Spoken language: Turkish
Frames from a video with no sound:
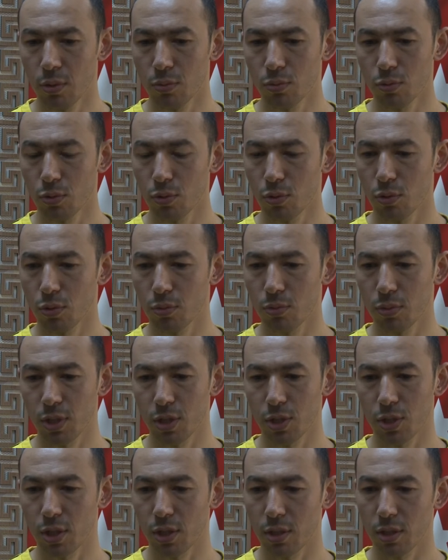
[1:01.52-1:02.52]
Mutluyum.
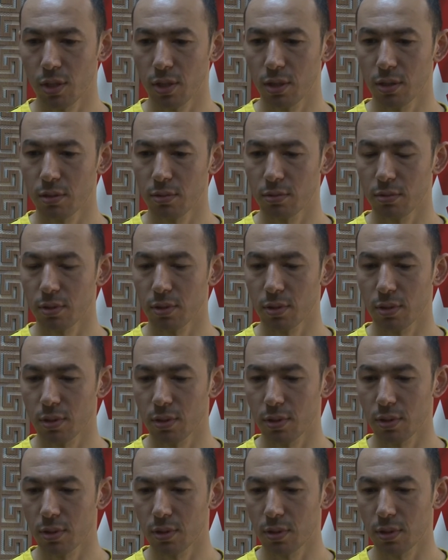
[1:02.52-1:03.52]
İnşallah e,
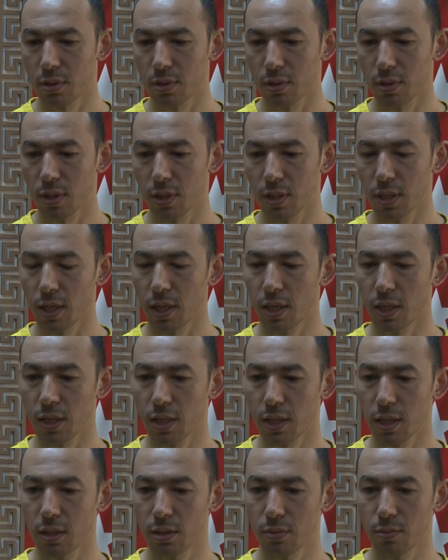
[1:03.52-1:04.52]
geriye
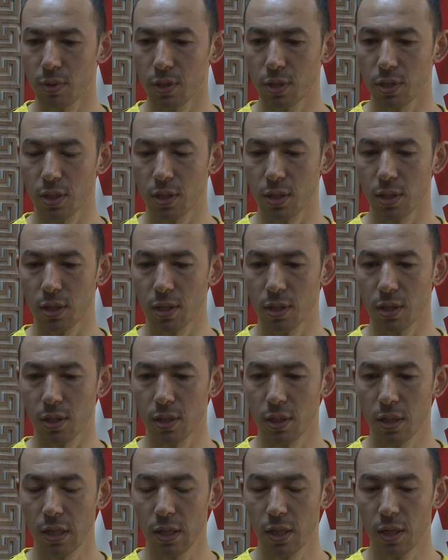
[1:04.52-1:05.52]
kalan maçlarda da
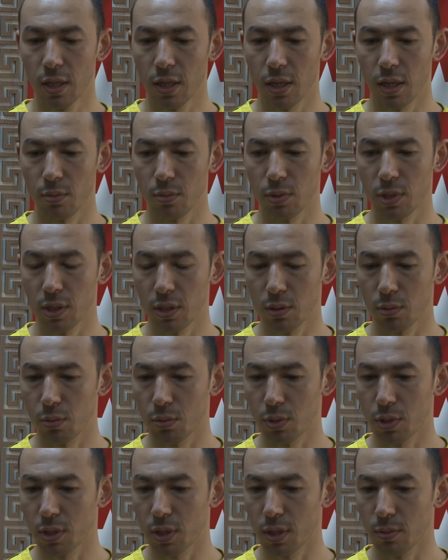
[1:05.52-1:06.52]
hem takımım
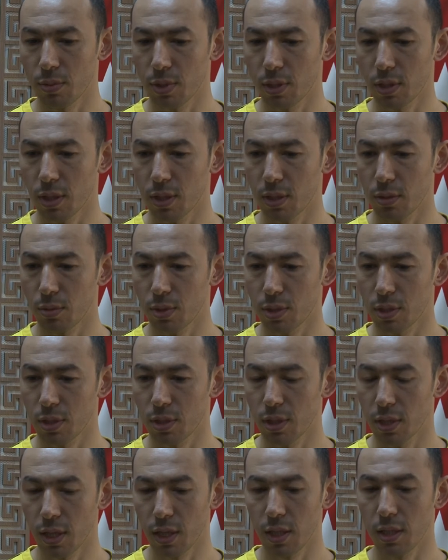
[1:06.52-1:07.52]
için hem de kendim için
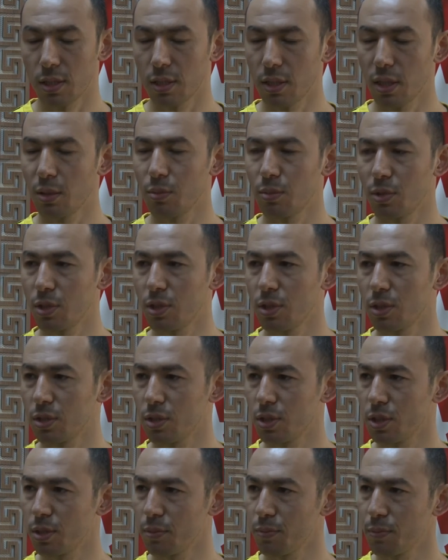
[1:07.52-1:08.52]
en iyisini yapmaya
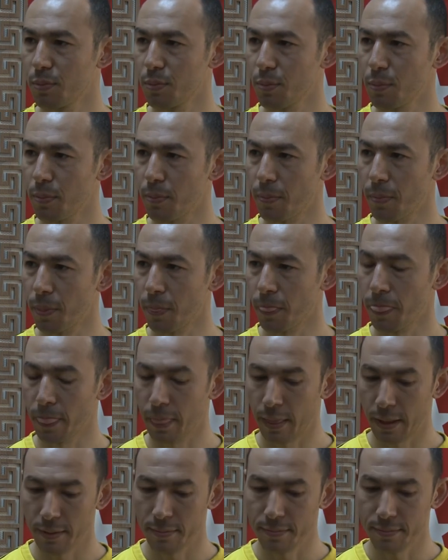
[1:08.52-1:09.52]
çalışacağım.
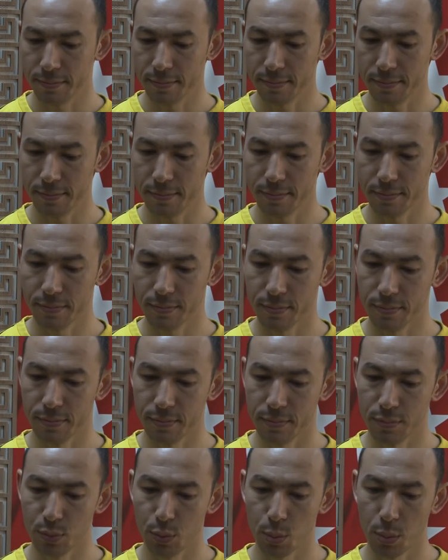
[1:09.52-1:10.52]
Peki bundan sonraki
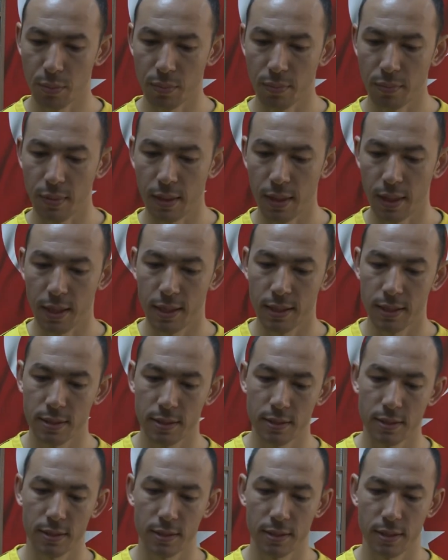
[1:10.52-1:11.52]
hedefleri nelerdir Malatya
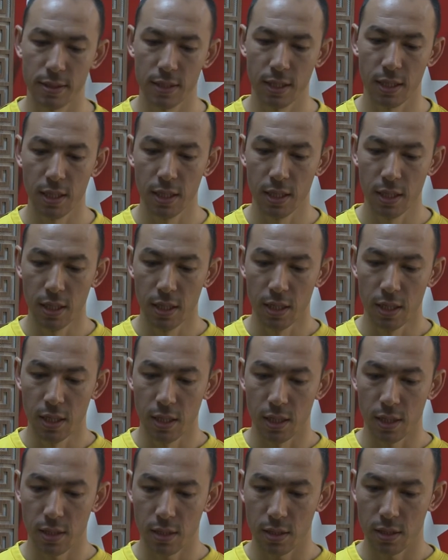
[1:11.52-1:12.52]
Spor forması
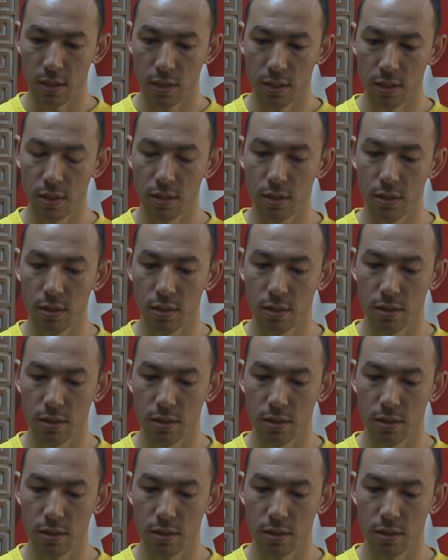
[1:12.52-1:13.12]
altında? Neler?